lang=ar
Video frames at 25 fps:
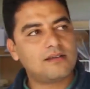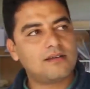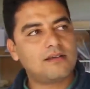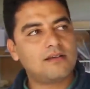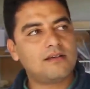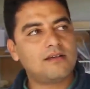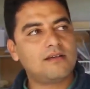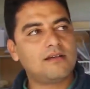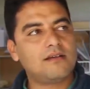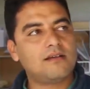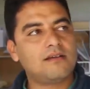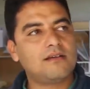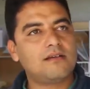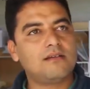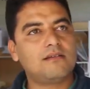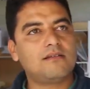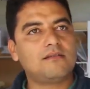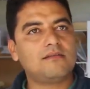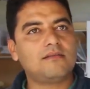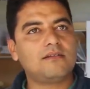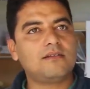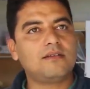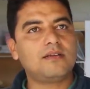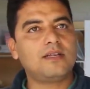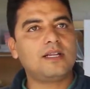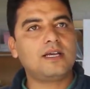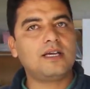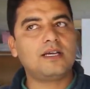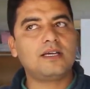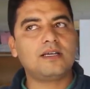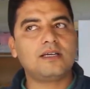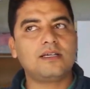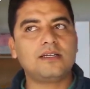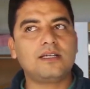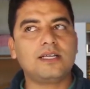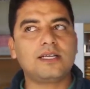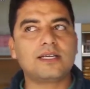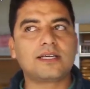أه،
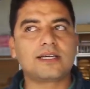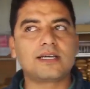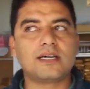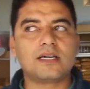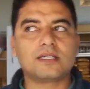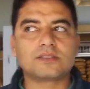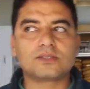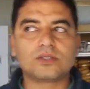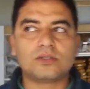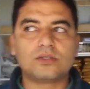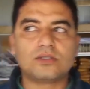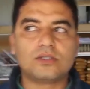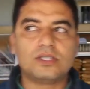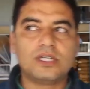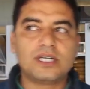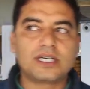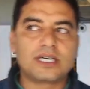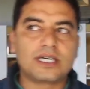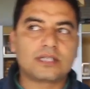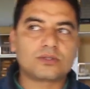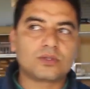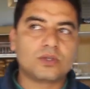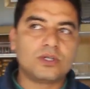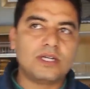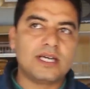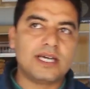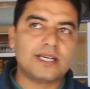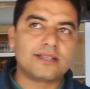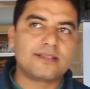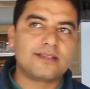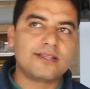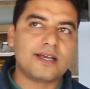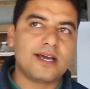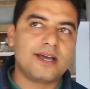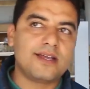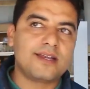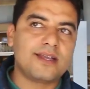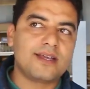لي غاطو لي غاطو اللي
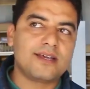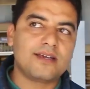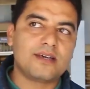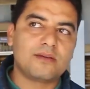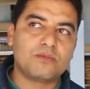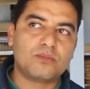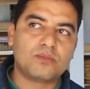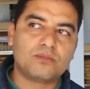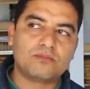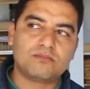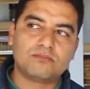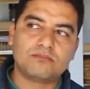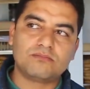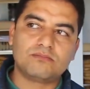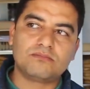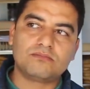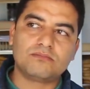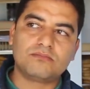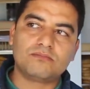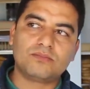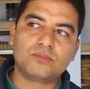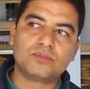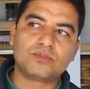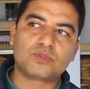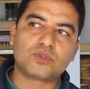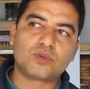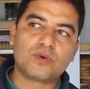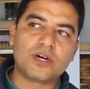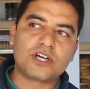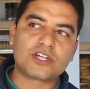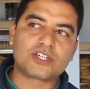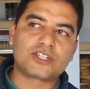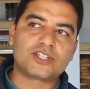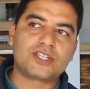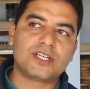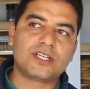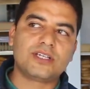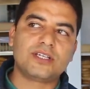عندنا حنايا
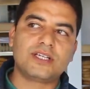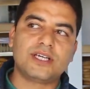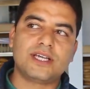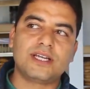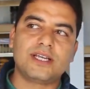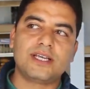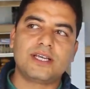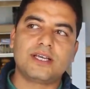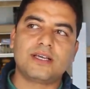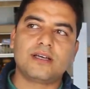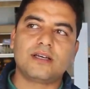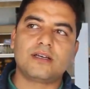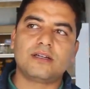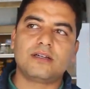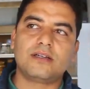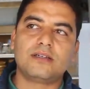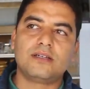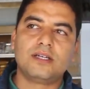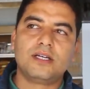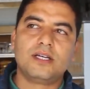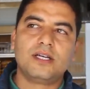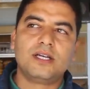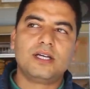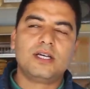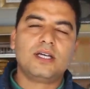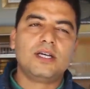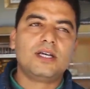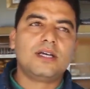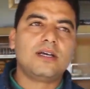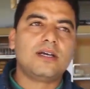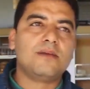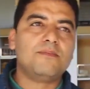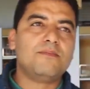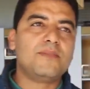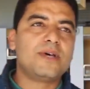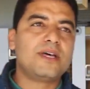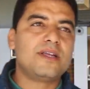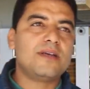متواجدين يعني
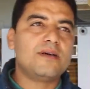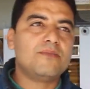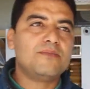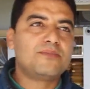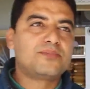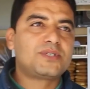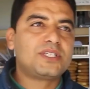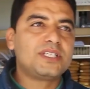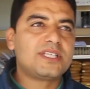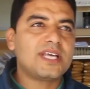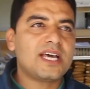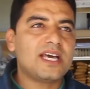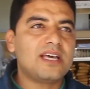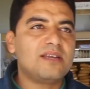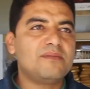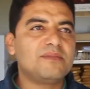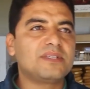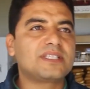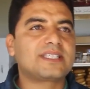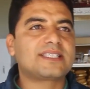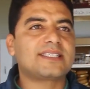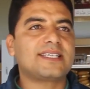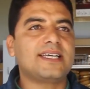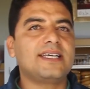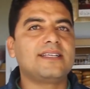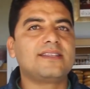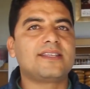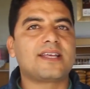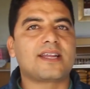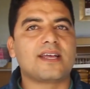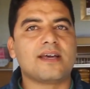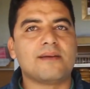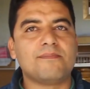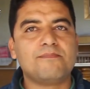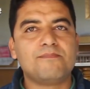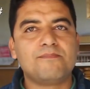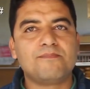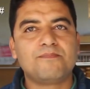ابتداء من 90
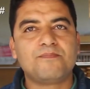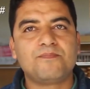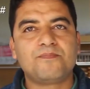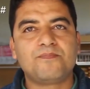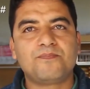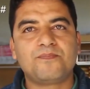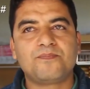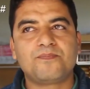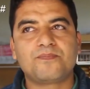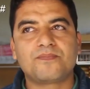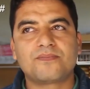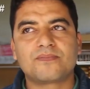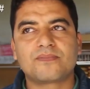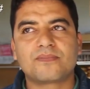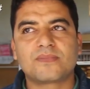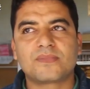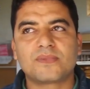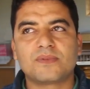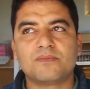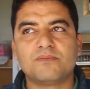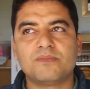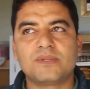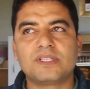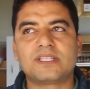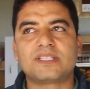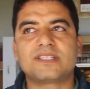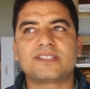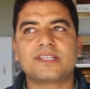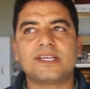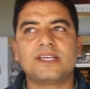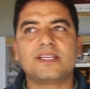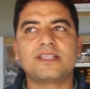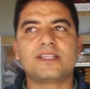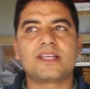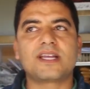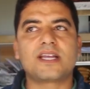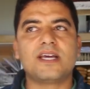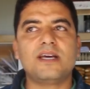درهم من
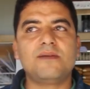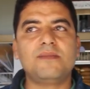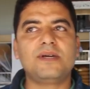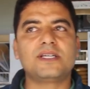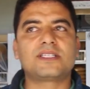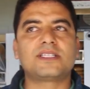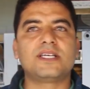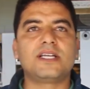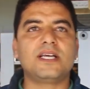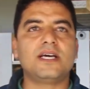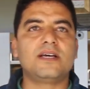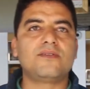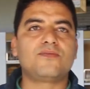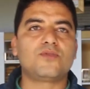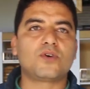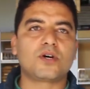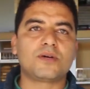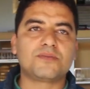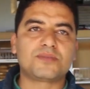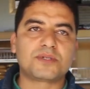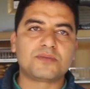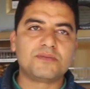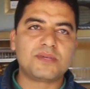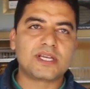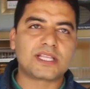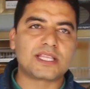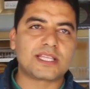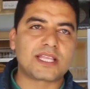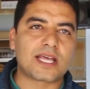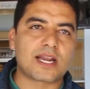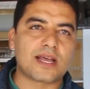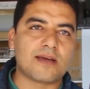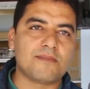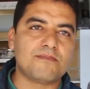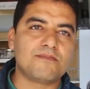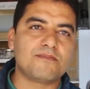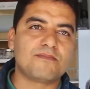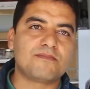90 درهم حتى ل 1500
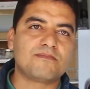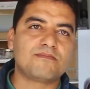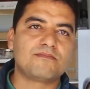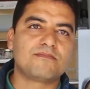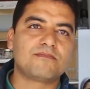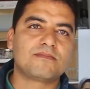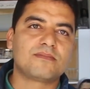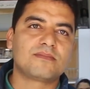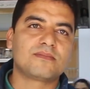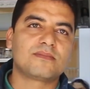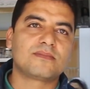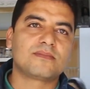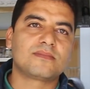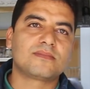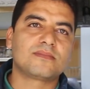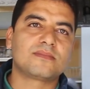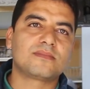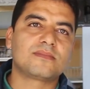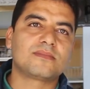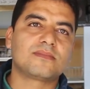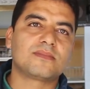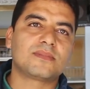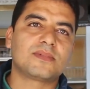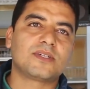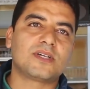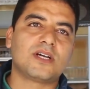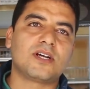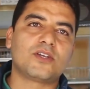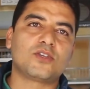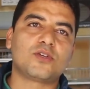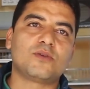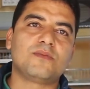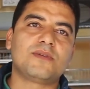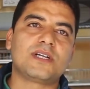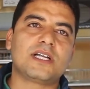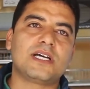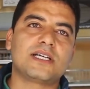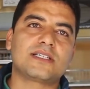درهم
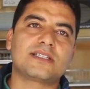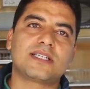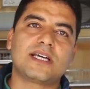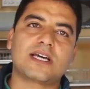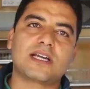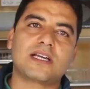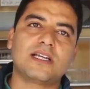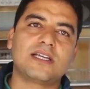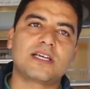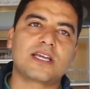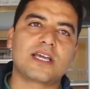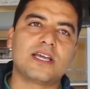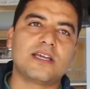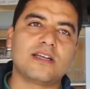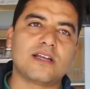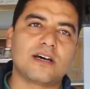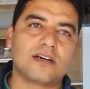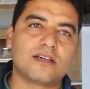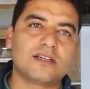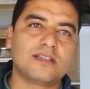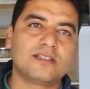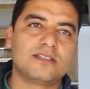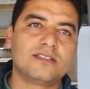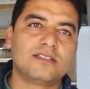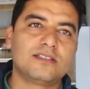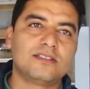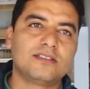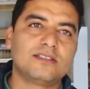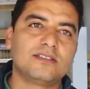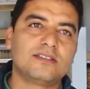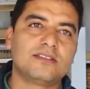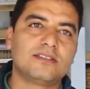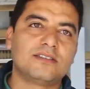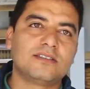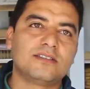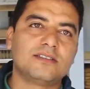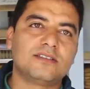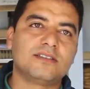هادو هما الاسعار اللي كاينه
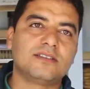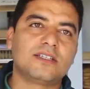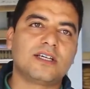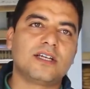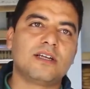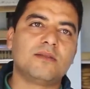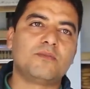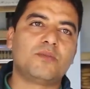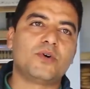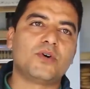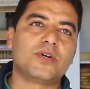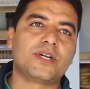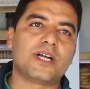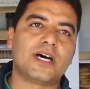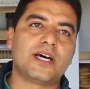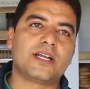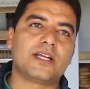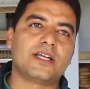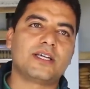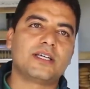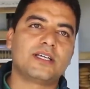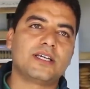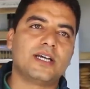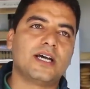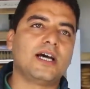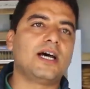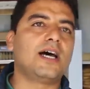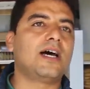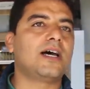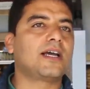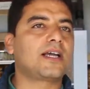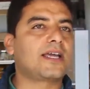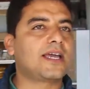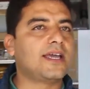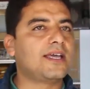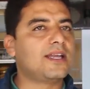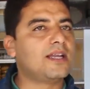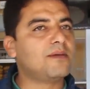ديال البوناني
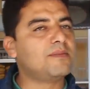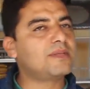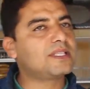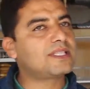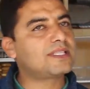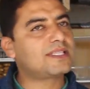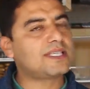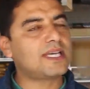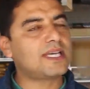اه كاينه من